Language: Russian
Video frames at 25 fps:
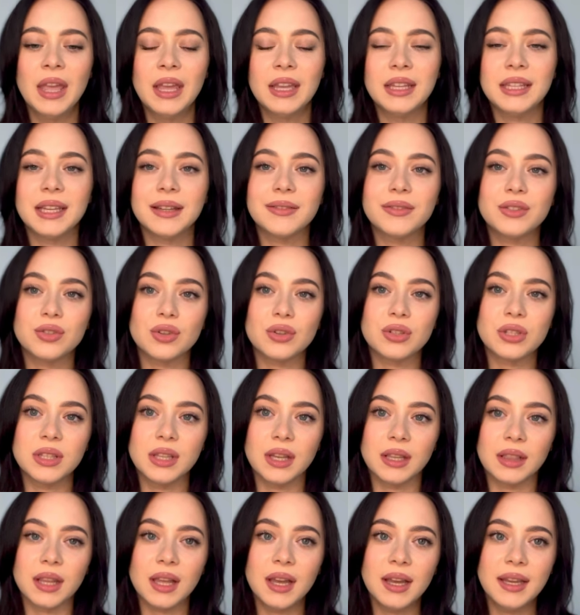Я все
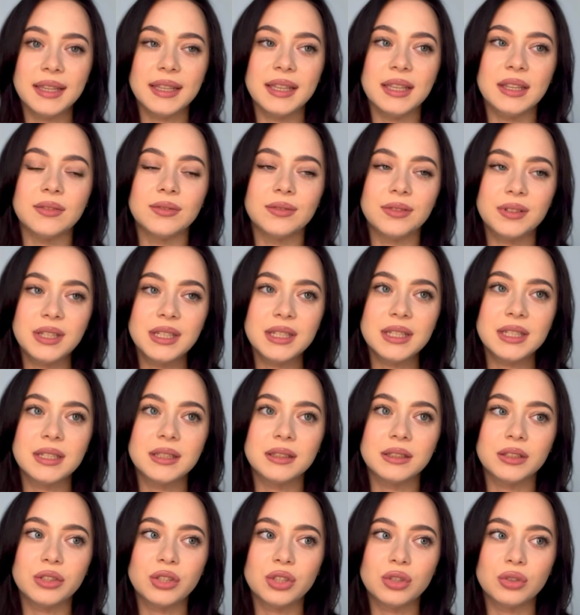сдала и
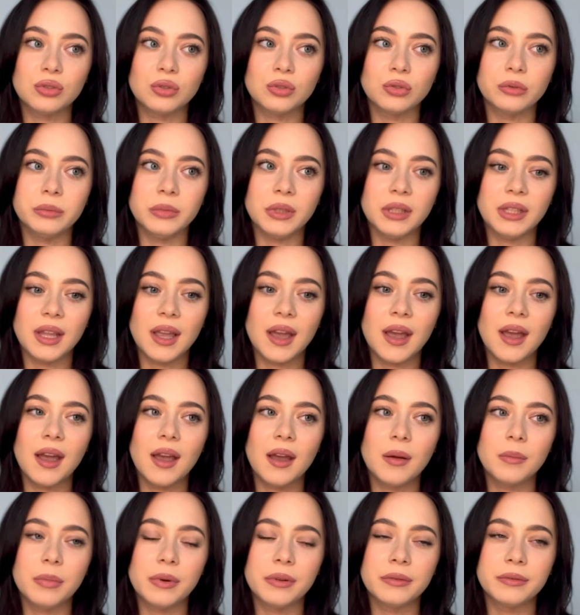выяснилось, что у
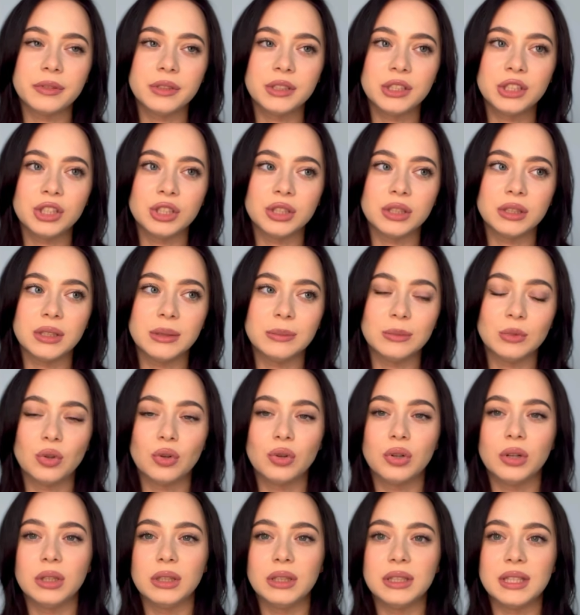меня повышен
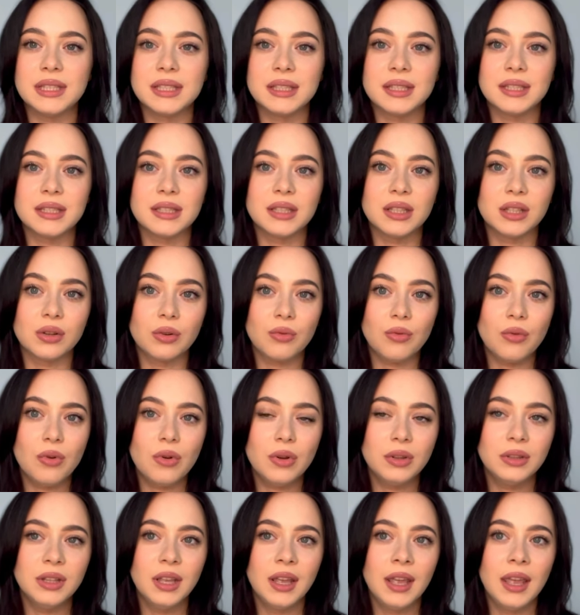немного
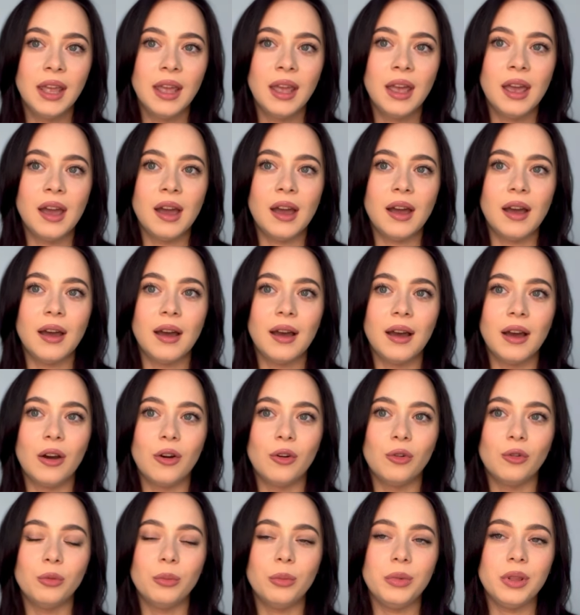тестостерон, а,
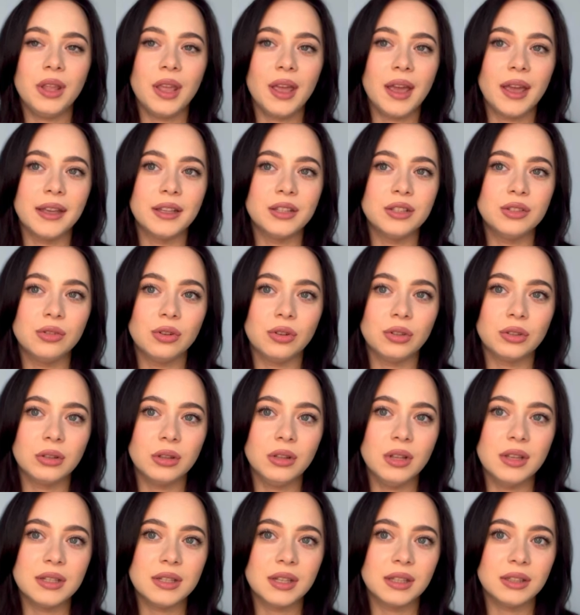у меня идет
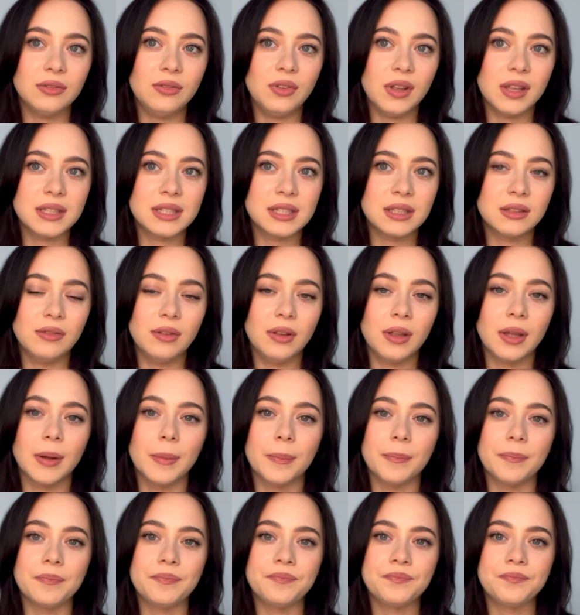
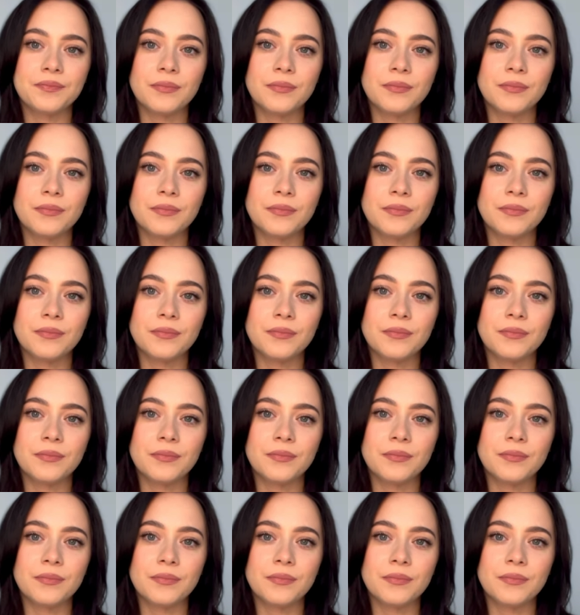несоответствие,